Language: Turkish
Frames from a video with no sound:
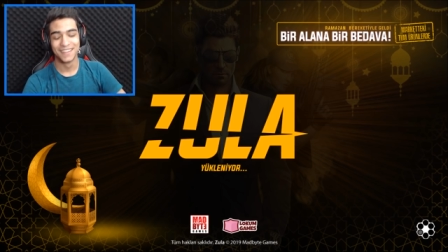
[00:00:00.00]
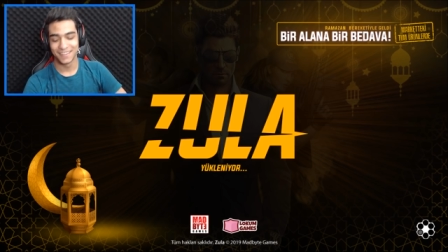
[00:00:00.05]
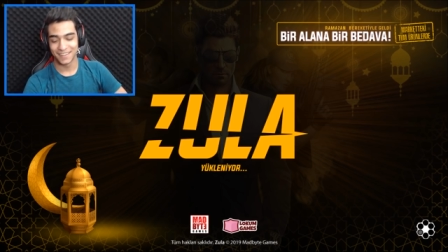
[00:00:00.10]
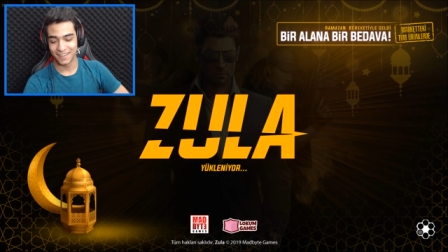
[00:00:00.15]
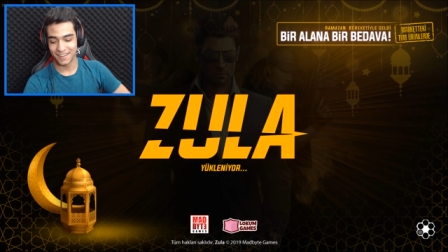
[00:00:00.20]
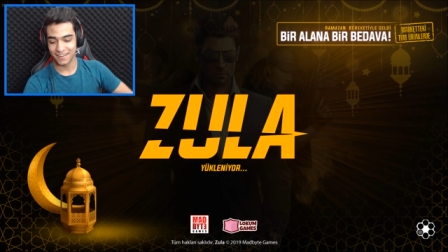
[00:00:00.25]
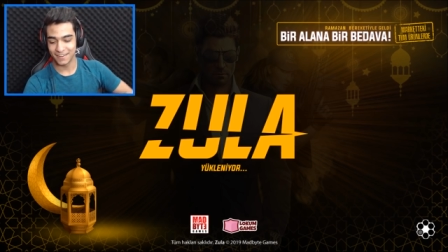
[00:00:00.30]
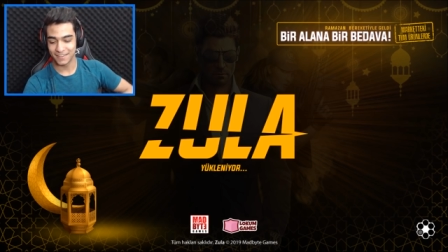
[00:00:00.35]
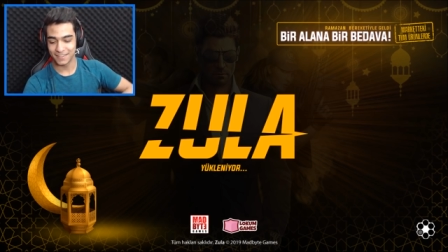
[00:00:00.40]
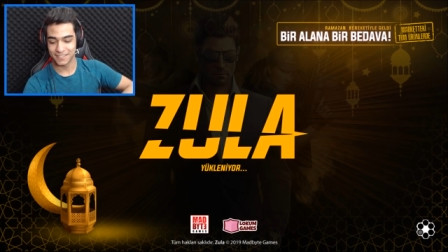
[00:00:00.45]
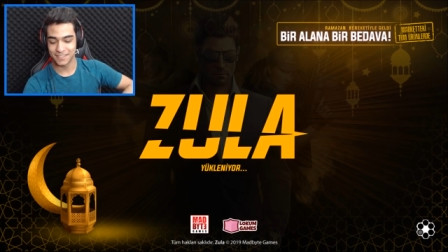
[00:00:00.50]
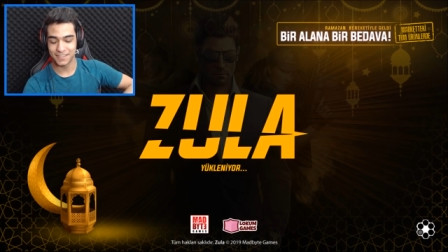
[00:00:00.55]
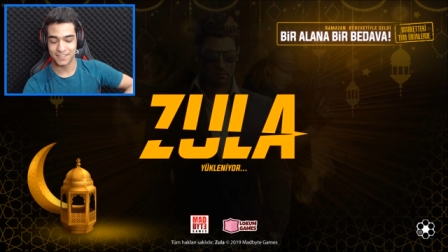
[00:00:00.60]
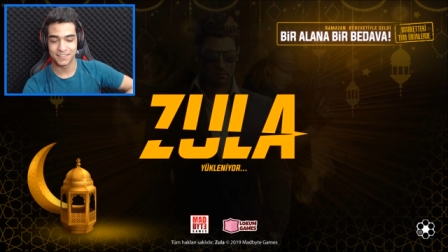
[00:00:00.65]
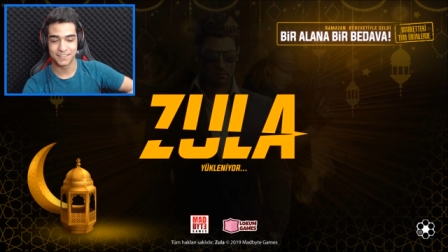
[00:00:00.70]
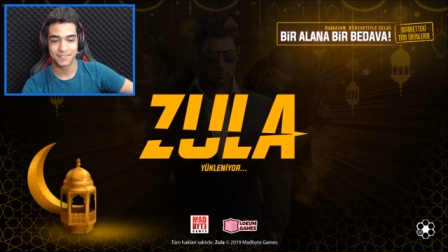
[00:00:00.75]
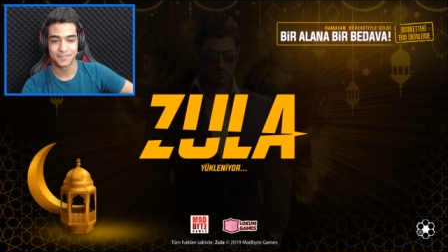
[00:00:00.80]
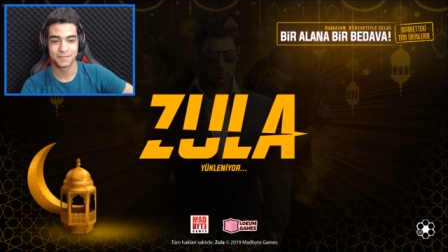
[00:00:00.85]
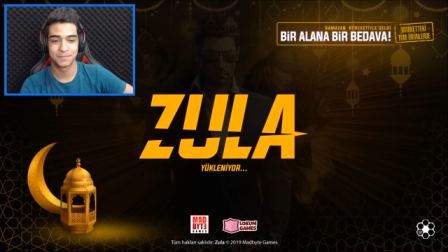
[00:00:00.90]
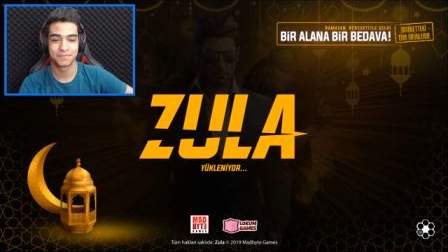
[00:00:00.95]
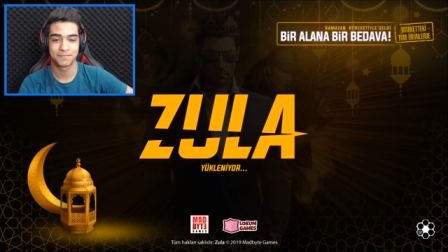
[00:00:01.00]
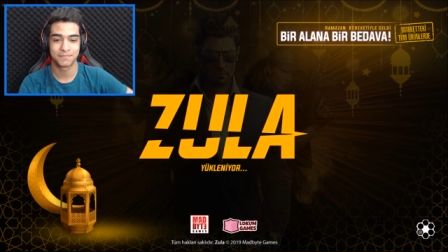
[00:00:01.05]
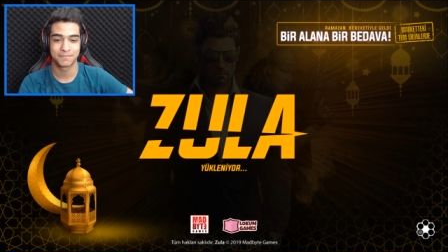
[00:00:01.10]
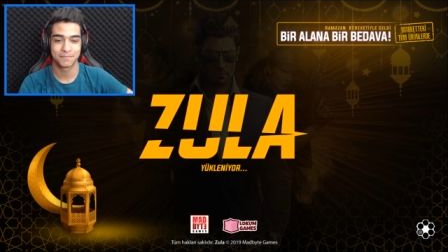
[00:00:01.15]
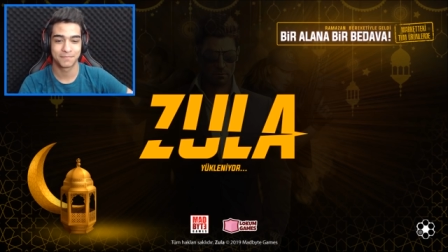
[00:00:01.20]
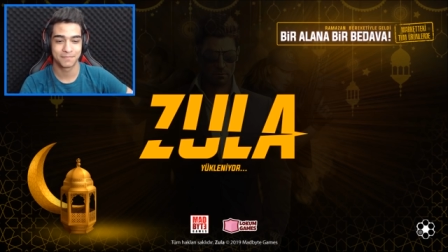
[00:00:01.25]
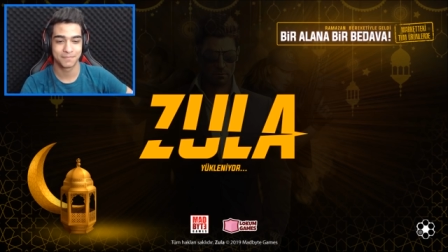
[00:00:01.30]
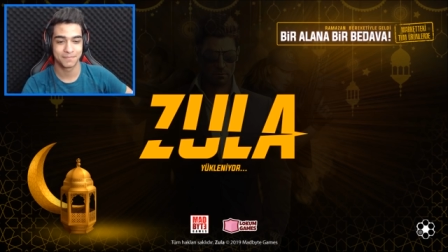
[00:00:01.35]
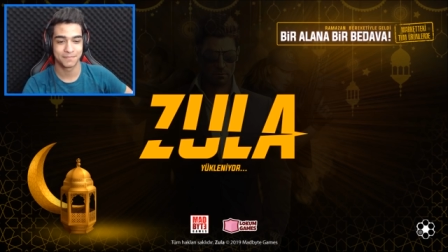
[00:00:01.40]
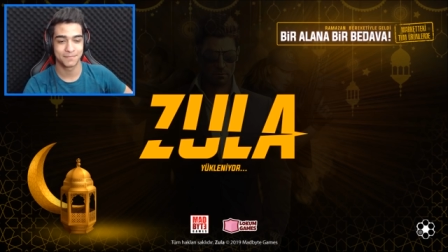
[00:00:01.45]
Arkadaşlar.
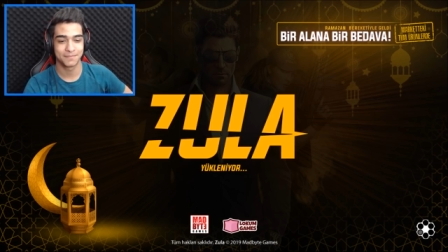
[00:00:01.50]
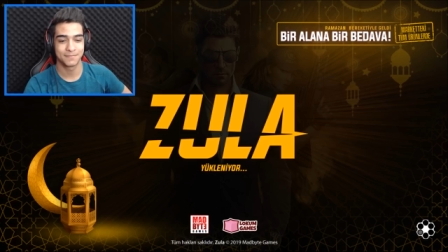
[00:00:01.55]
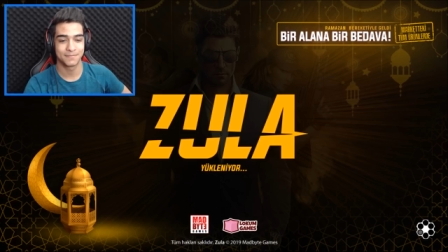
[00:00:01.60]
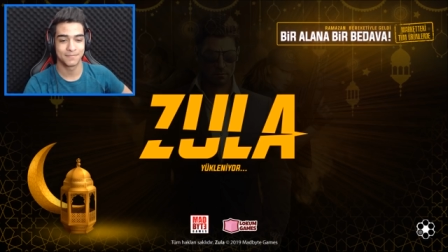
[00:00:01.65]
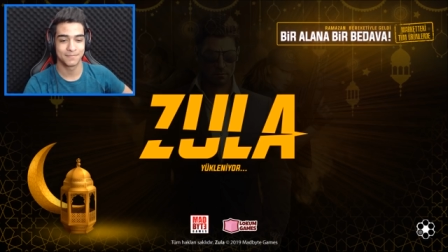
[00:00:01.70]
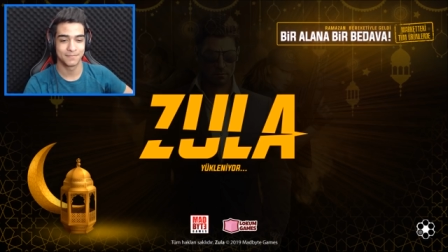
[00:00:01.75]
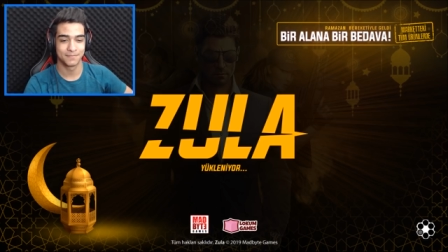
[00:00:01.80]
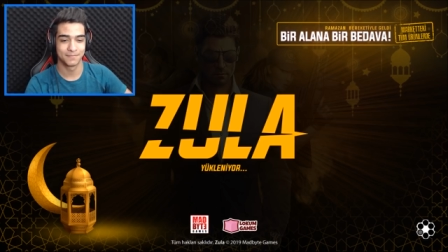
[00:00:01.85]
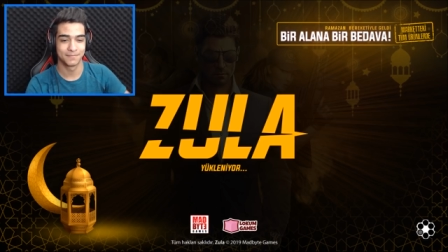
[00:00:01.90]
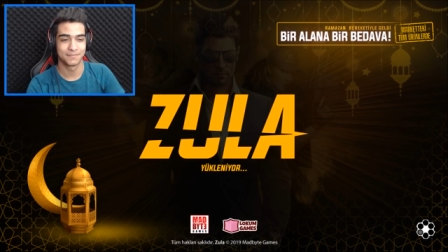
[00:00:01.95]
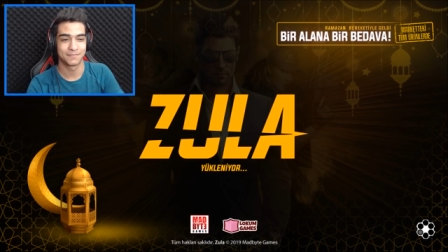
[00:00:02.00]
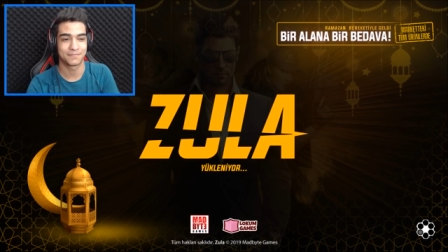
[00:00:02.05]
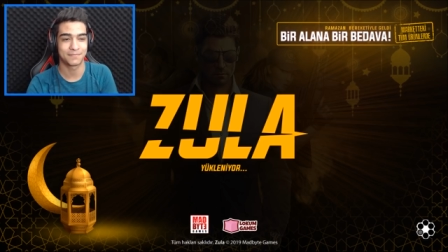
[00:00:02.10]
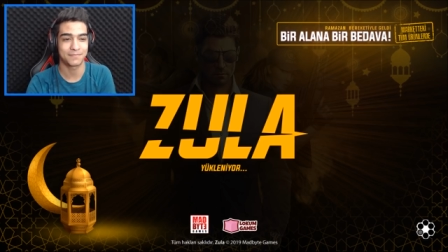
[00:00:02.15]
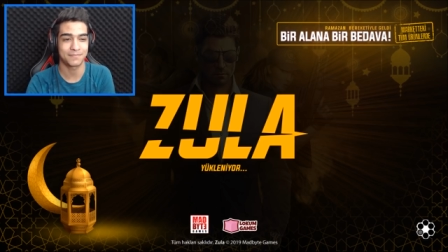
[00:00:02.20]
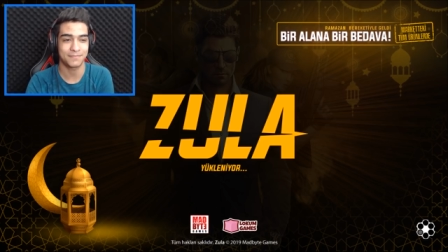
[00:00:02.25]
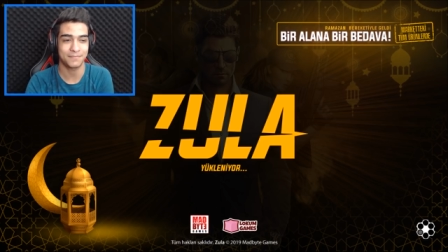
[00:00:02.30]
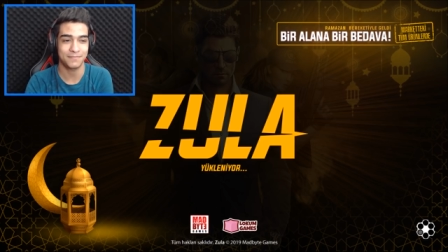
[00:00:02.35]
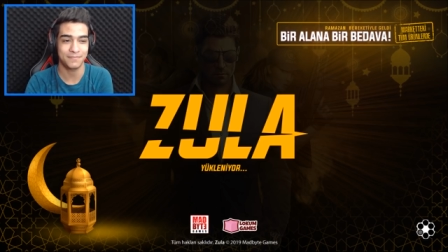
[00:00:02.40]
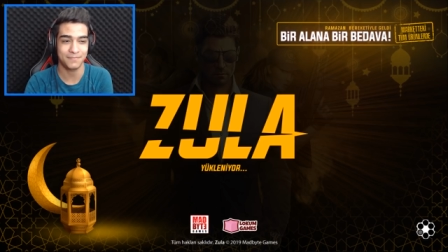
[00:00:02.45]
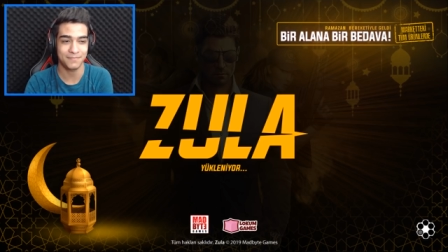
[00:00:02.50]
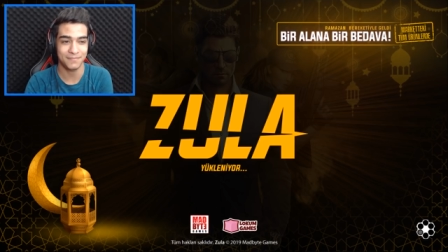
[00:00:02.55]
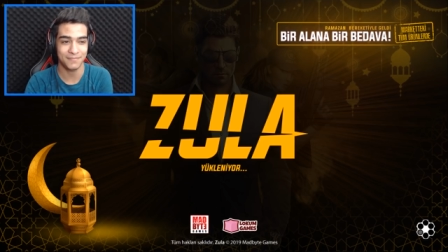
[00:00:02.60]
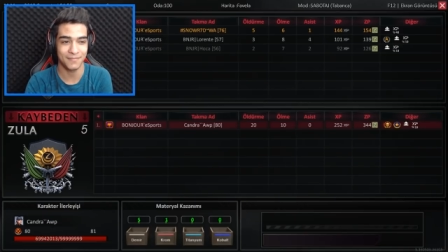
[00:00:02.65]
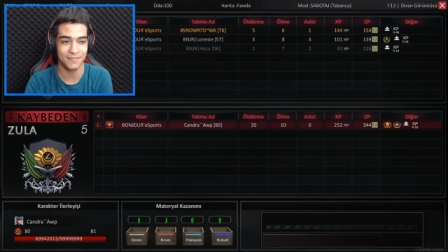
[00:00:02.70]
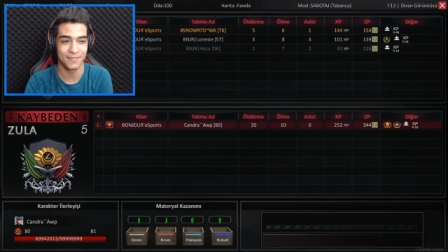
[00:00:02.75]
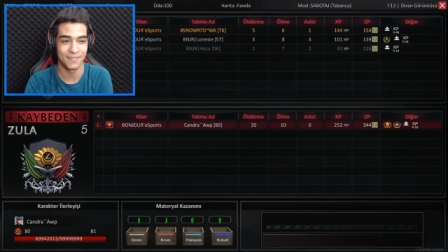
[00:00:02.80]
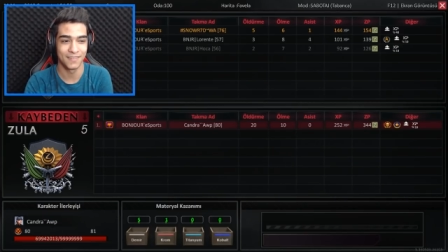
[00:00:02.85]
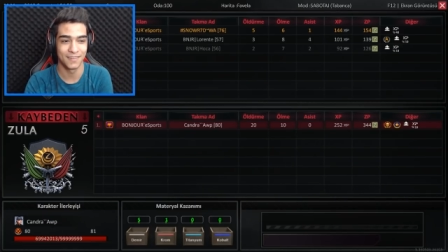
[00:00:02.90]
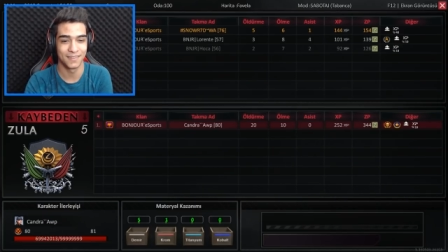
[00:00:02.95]
En azından mermisi daha
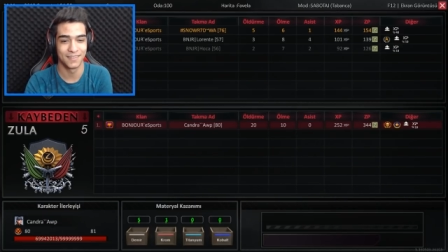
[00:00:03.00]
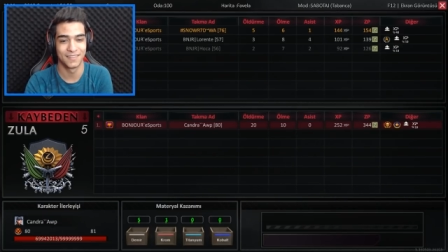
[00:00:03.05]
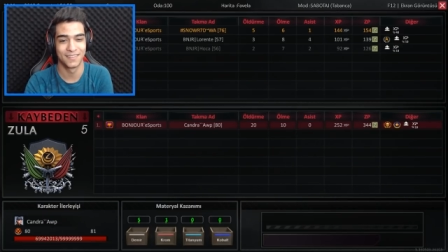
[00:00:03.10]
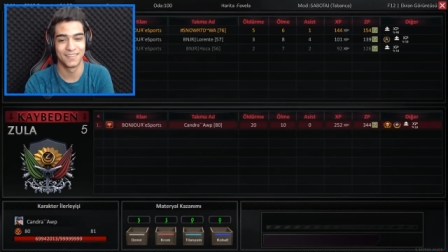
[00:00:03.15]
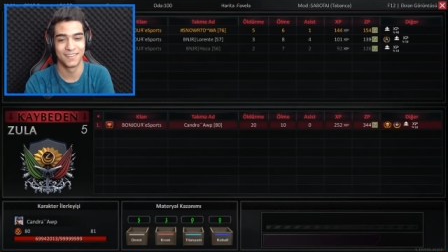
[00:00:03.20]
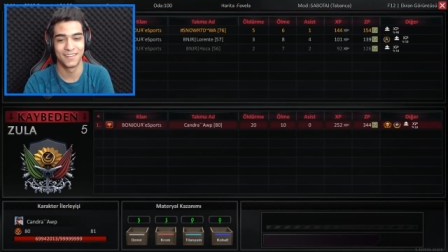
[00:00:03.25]
fazla da.